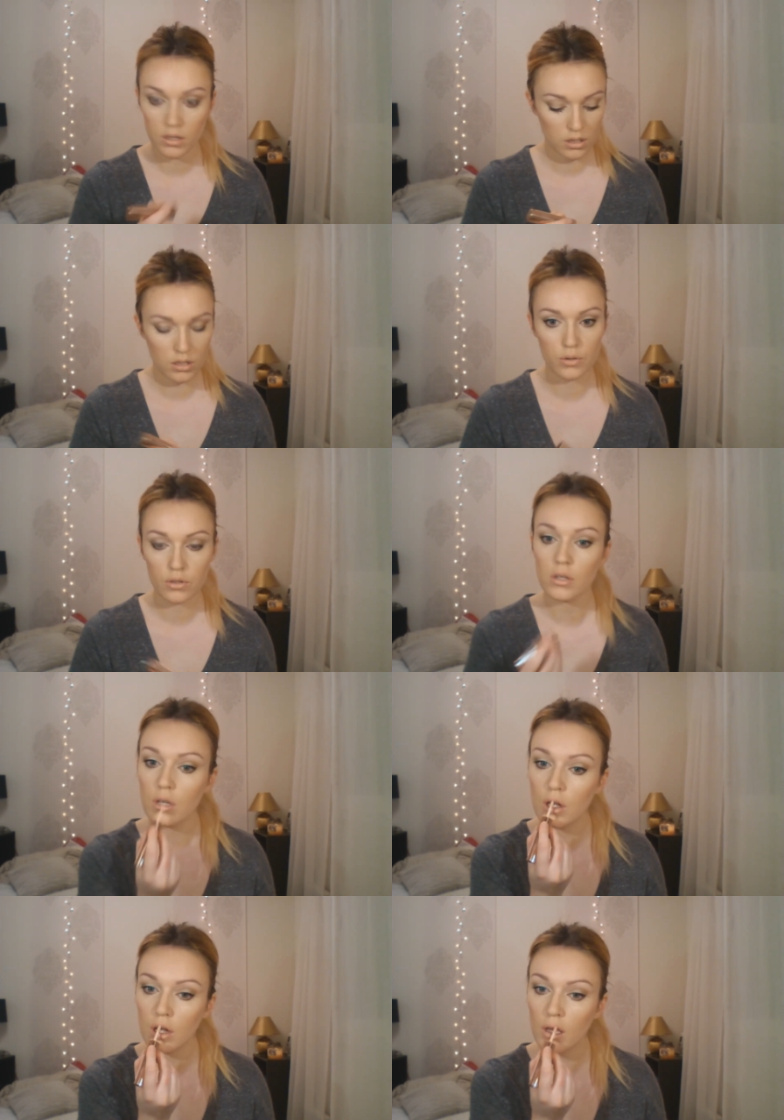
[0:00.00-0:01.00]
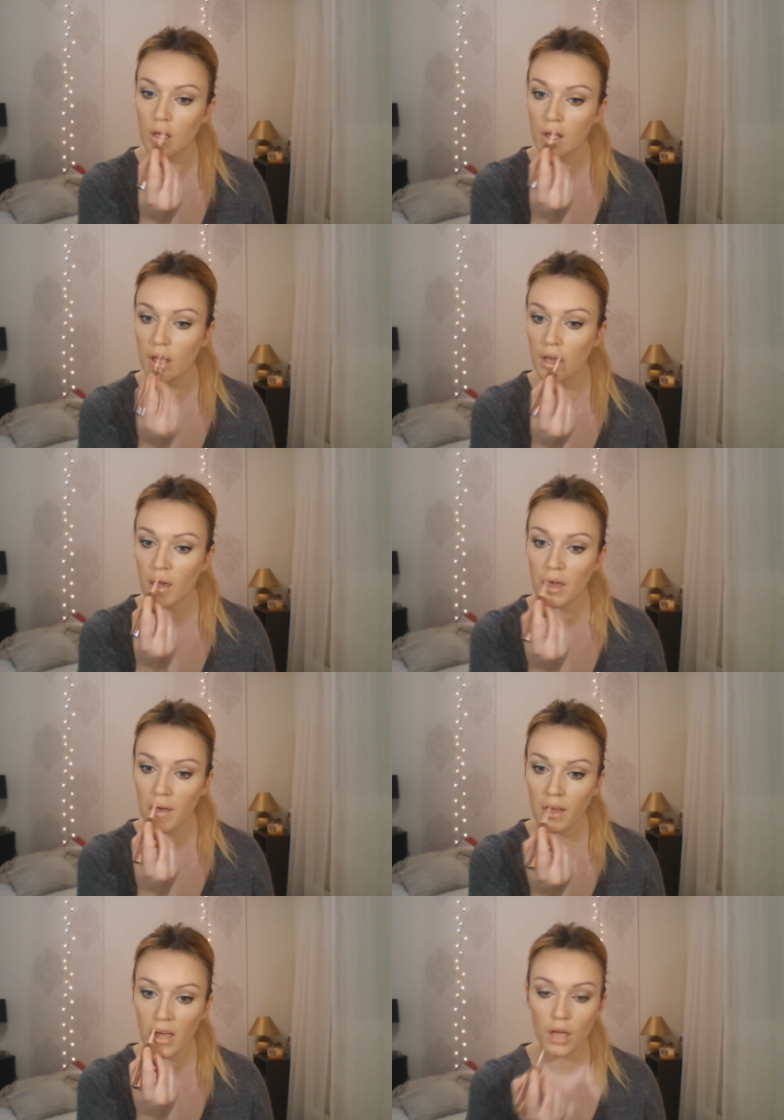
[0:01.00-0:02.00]
ainsi qu'un gloss donc,
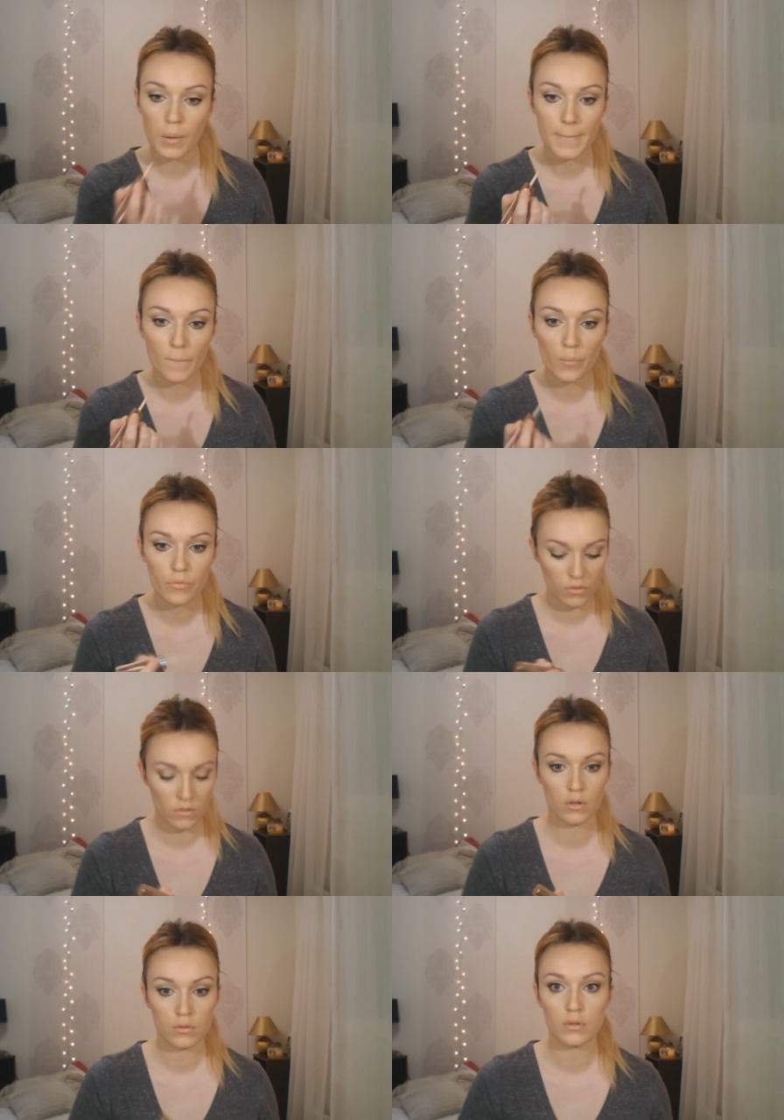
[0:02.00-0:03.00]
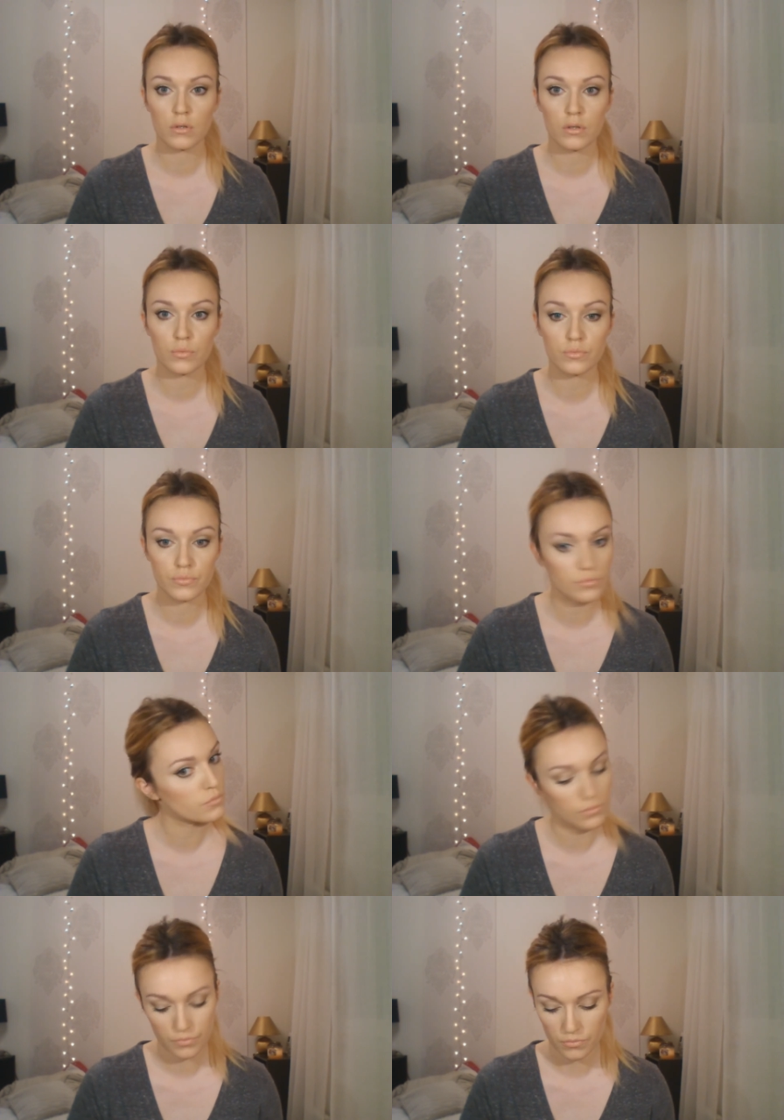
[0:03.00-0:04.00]
euh, qui est complémentaire avec le rouge à lèvres
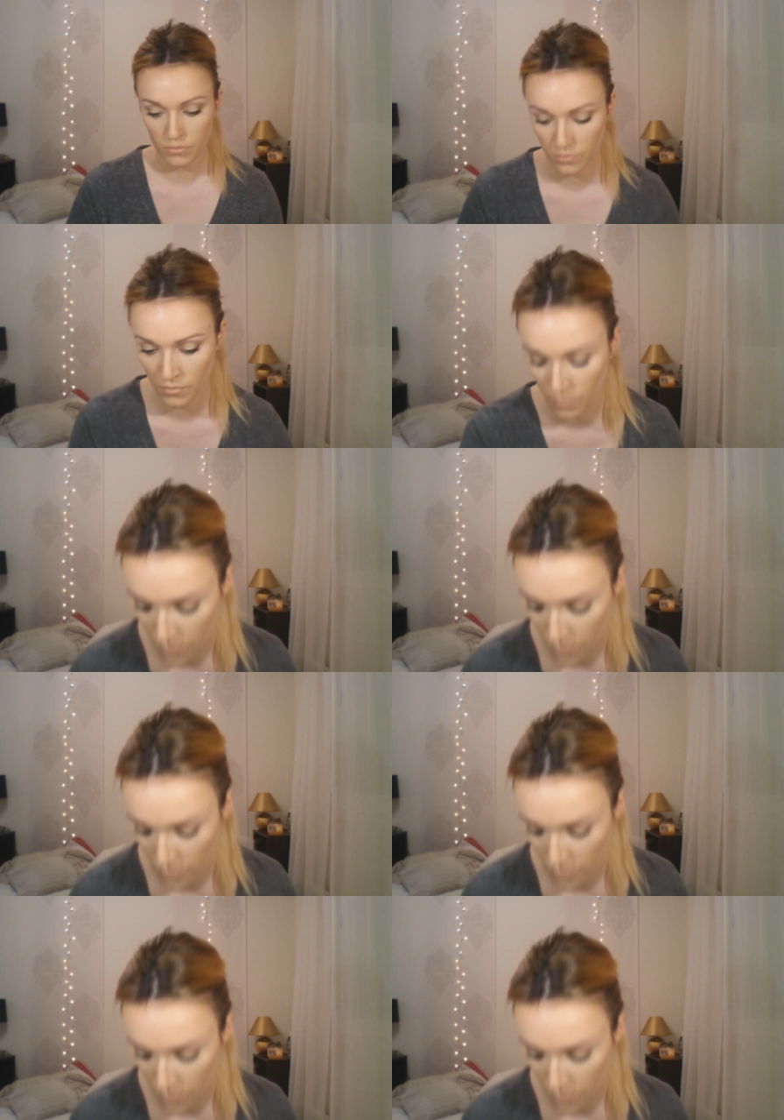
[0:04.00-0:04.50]
puisque c'est sur le même